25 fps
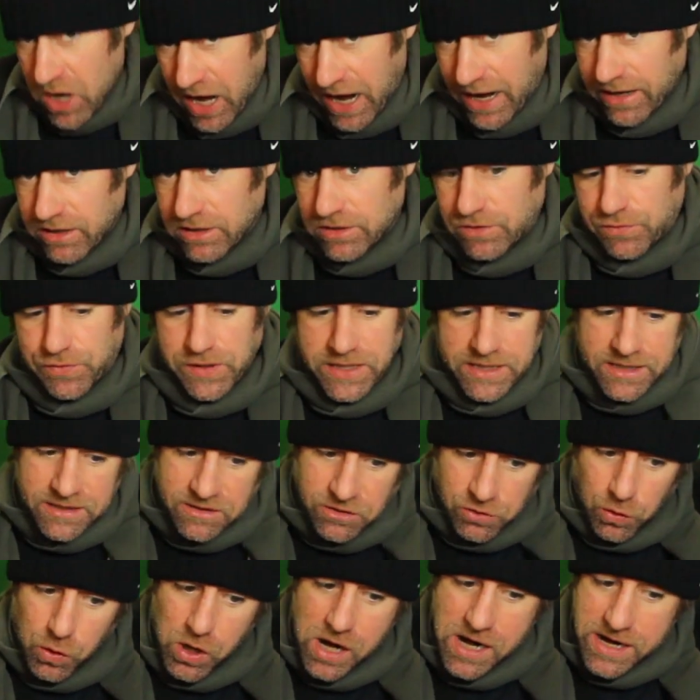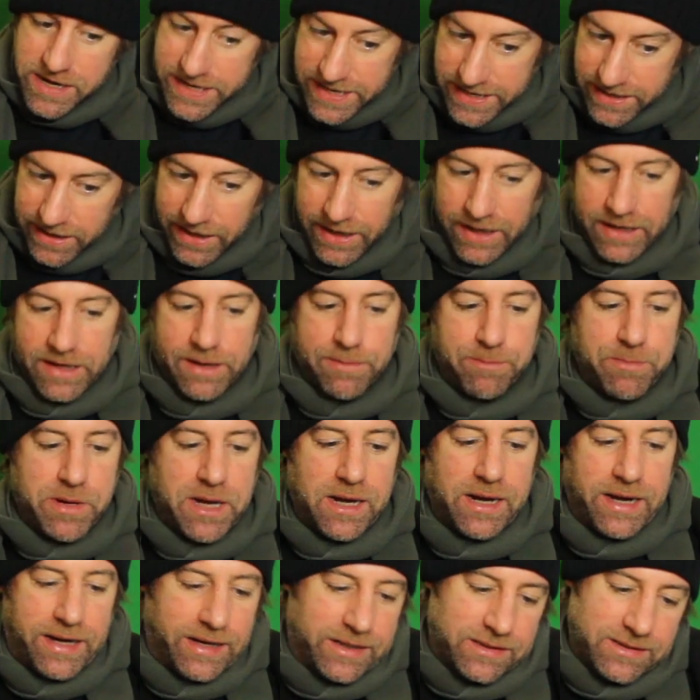Huddersfield solide
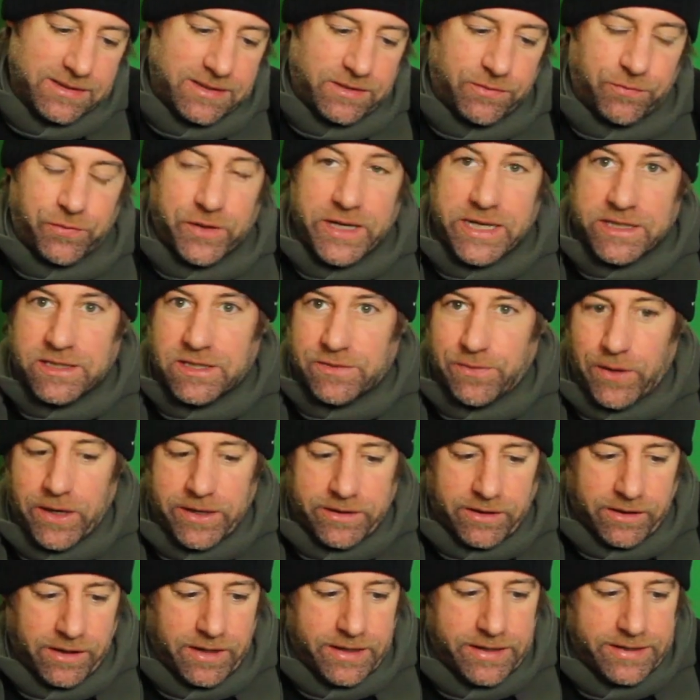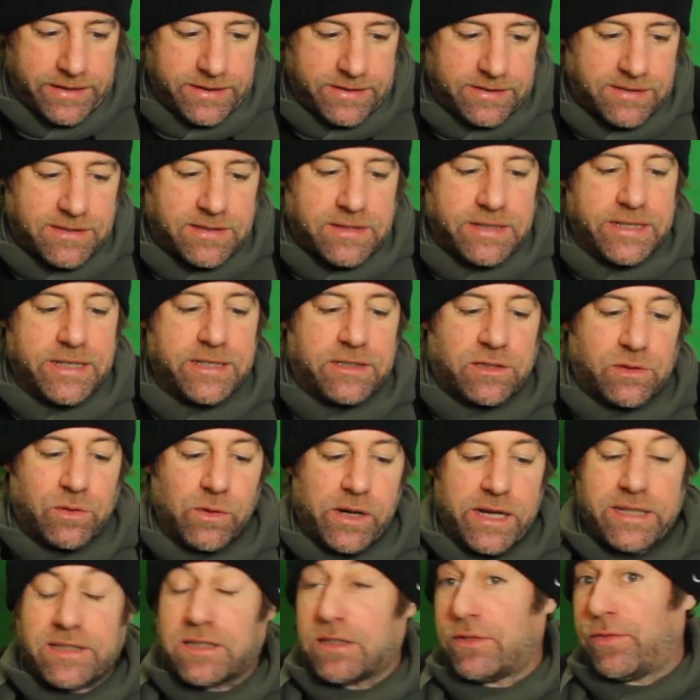Heimbilanz. 4-2-3 ist die
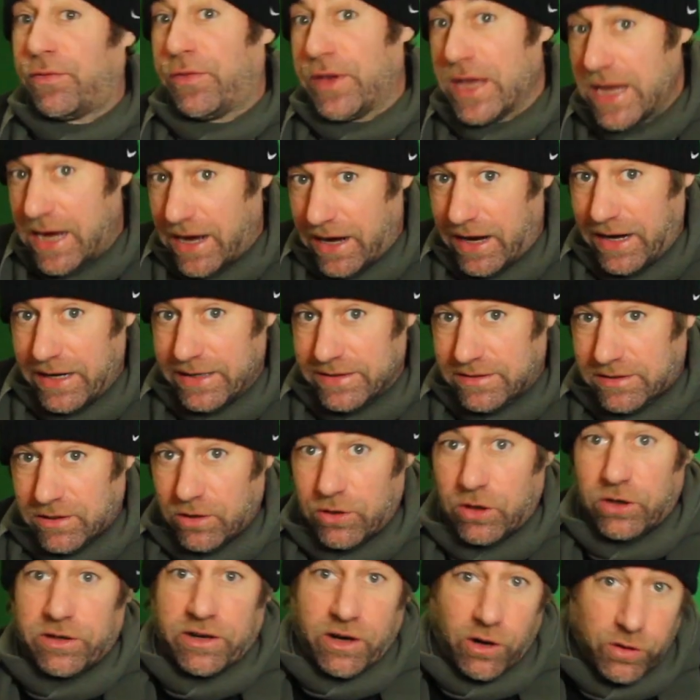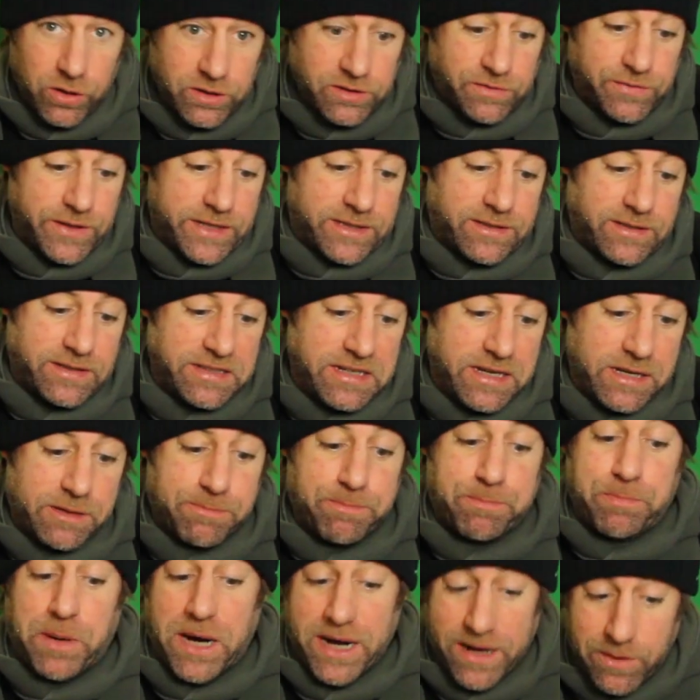zuletzt 4-1 auch ein
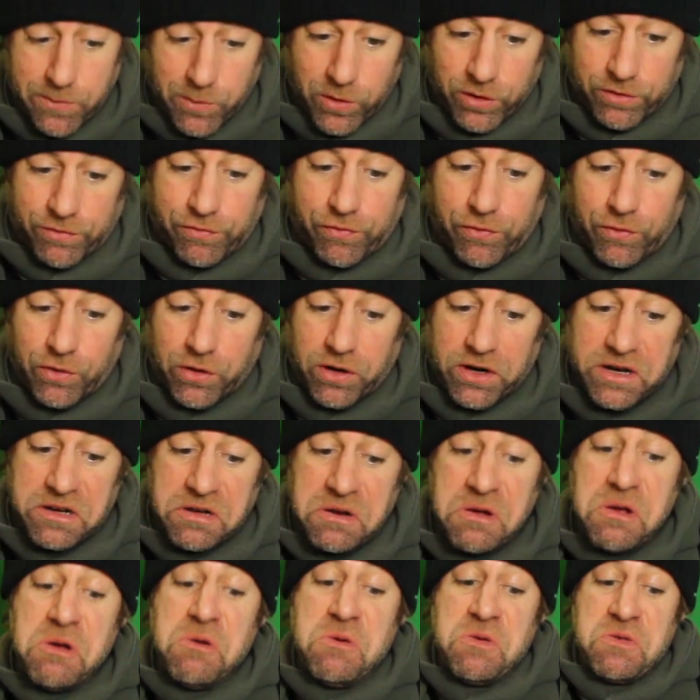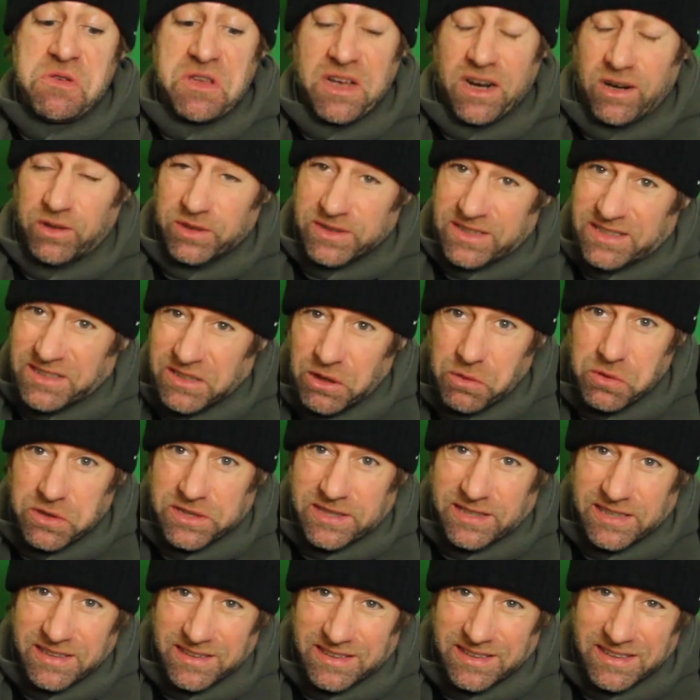Auswärtssieg bei Watford. Ja, und Stoke
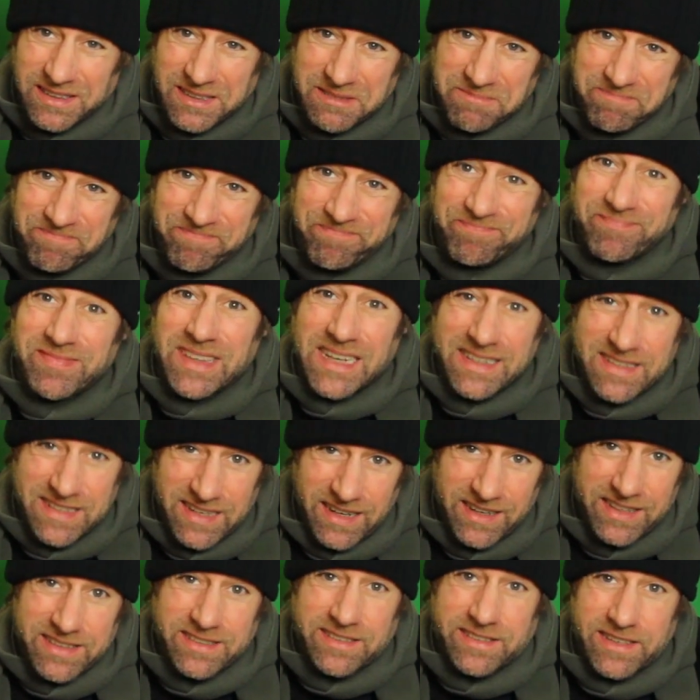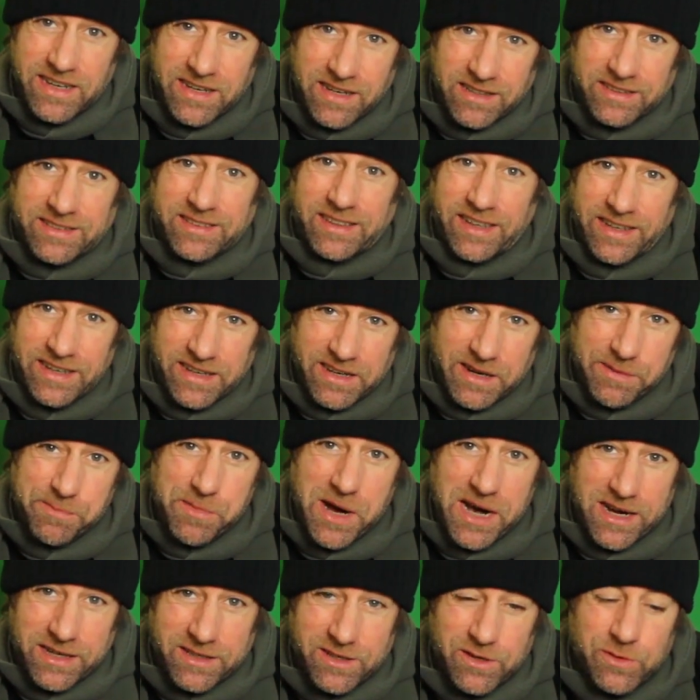City, da ist der Trainer
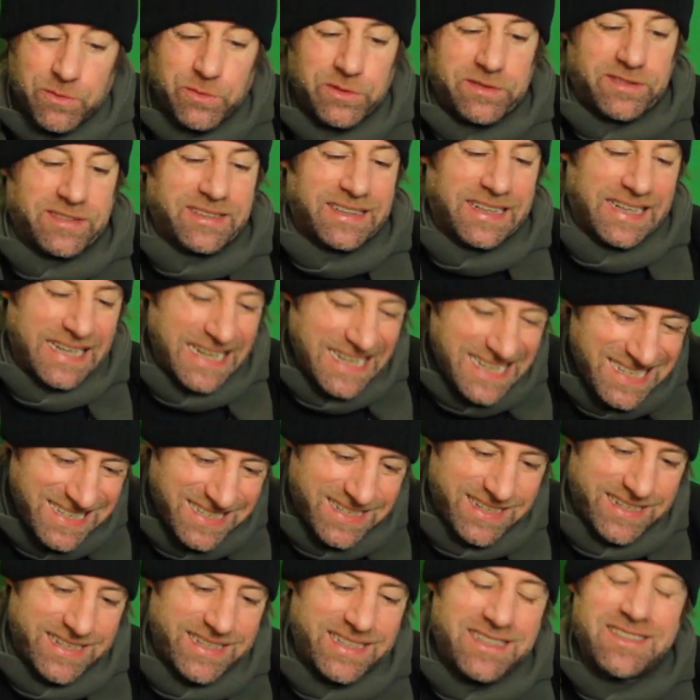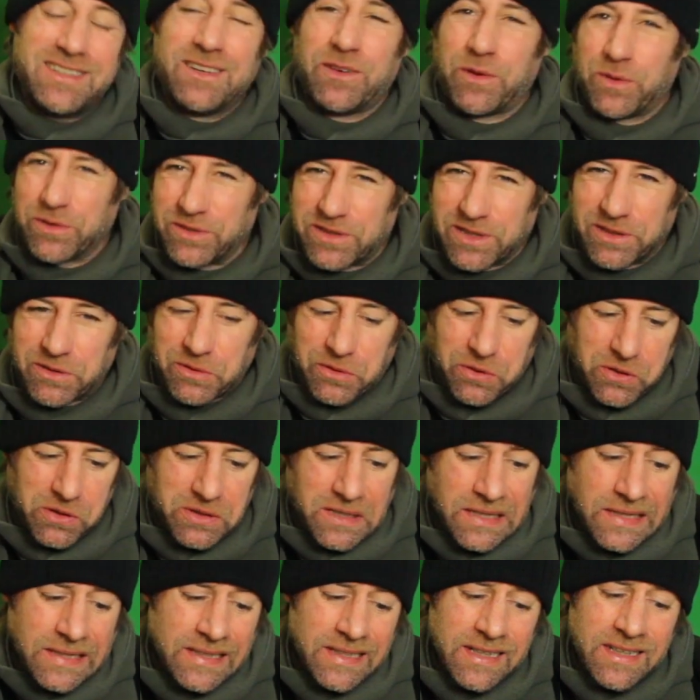Mark Hughes richtig unter Druck.